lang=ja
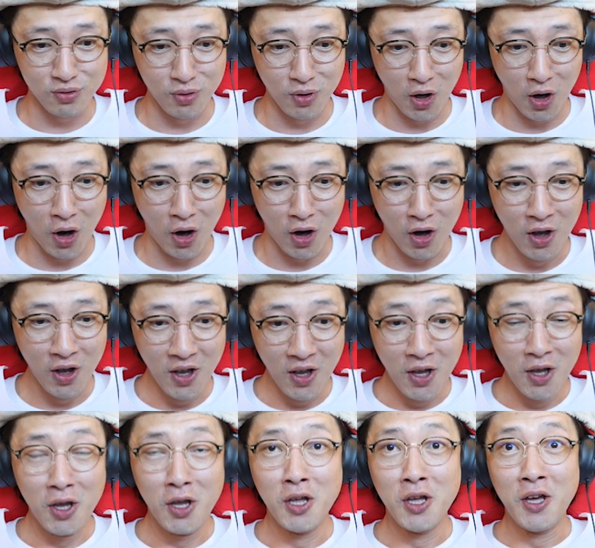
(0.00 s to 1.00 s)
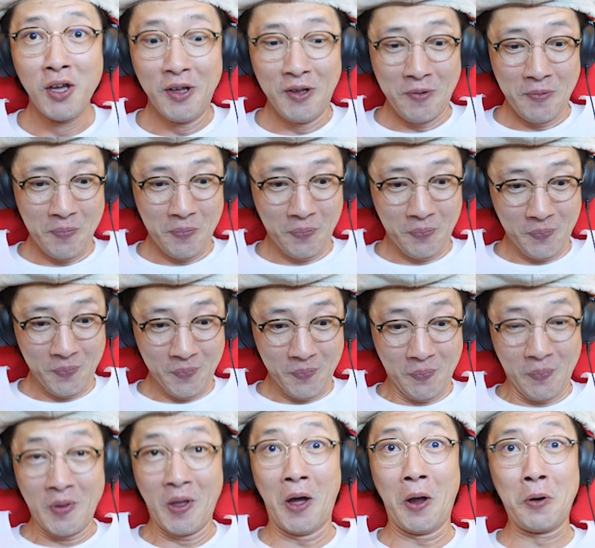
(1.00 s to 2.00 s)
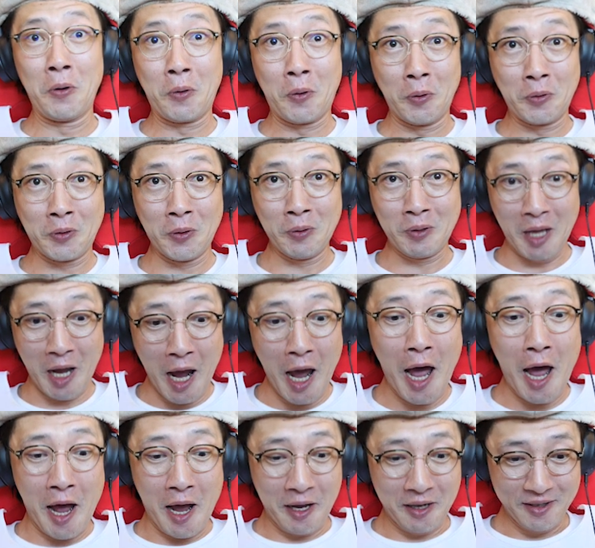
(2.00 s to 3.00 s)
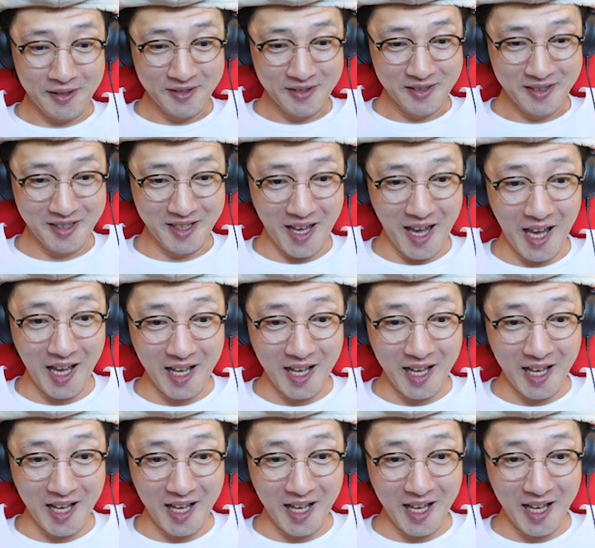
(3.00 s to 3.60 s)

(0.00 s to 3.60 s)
んをやることで限